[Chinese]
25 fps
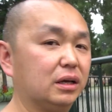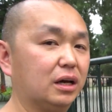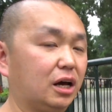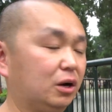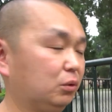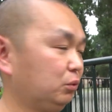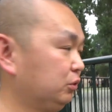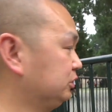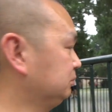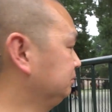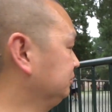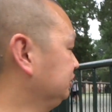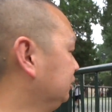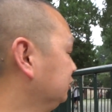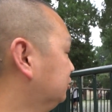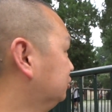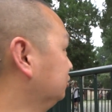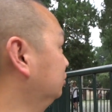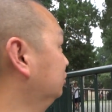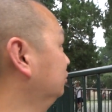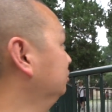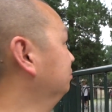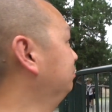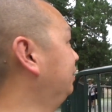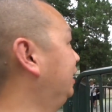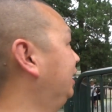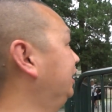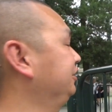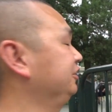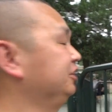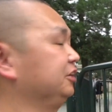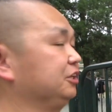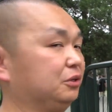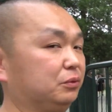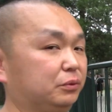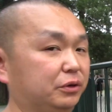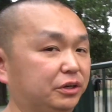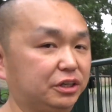为什么叫九龙柏
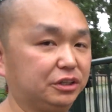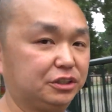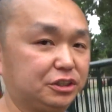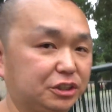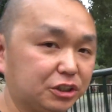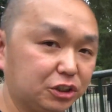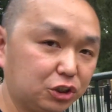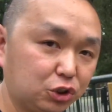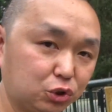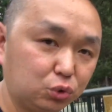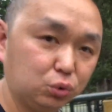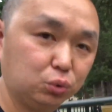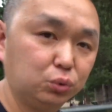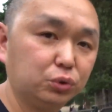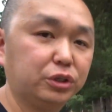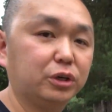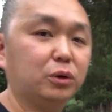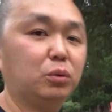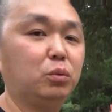呢？因为这个树的